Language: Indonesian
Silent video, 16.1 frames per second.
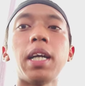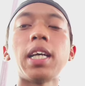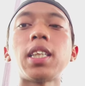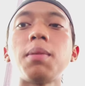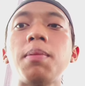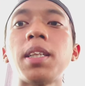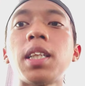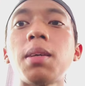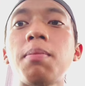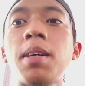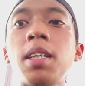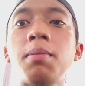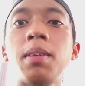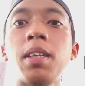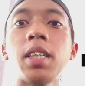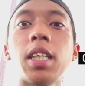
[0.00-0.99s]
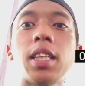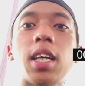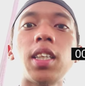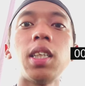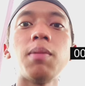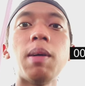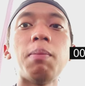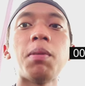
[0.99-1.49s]
Ya teman-teman, mari kita
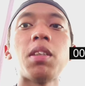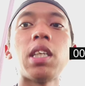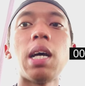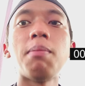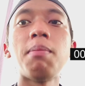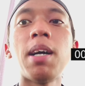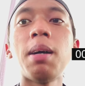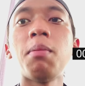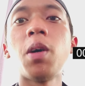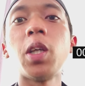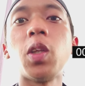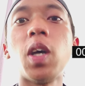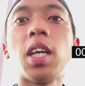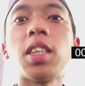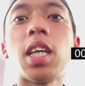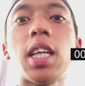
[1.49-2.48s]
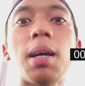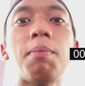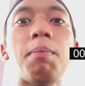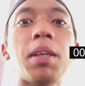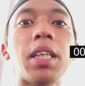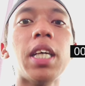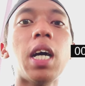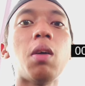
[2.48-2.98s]
simak bersama Moida Sanah
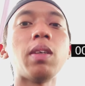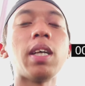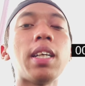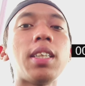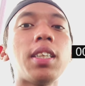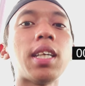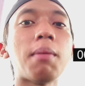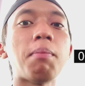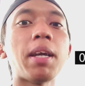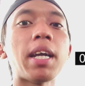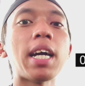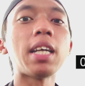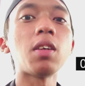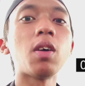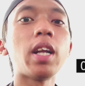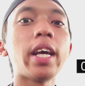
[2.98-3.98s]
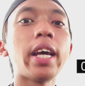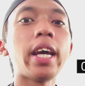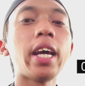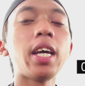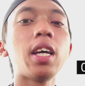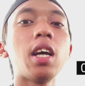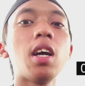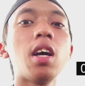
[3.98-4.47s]
beliau yang disampaikan oleh
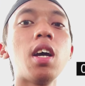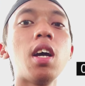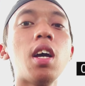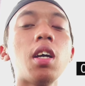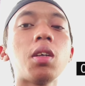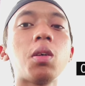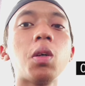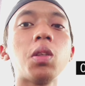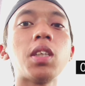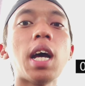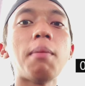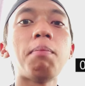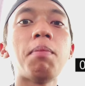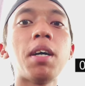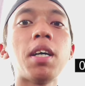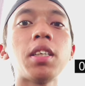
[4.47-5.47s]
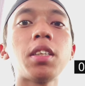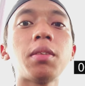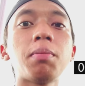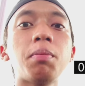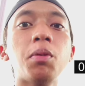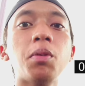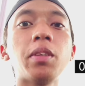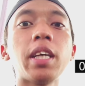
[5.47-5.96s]
Gus Abbas
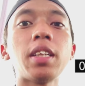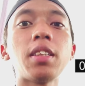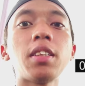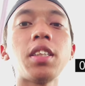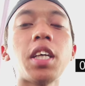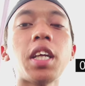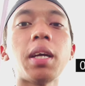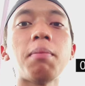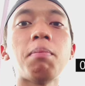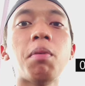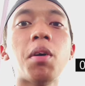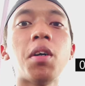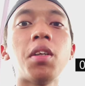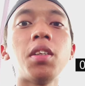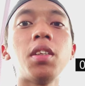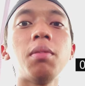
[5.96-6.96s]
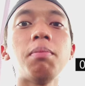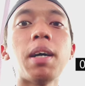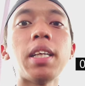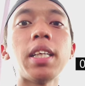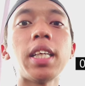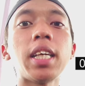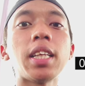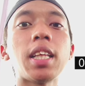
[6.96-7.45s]
Buntep Cirebon.
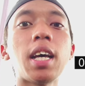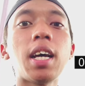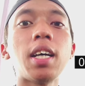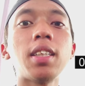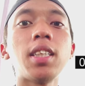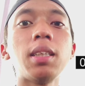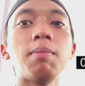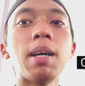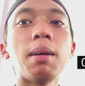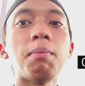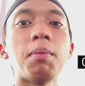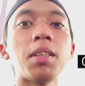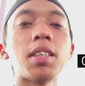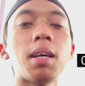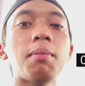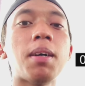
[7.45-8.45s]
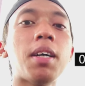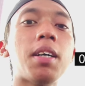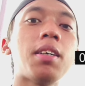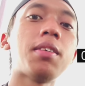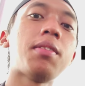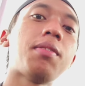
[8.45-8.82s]
Mari kita simak bersama.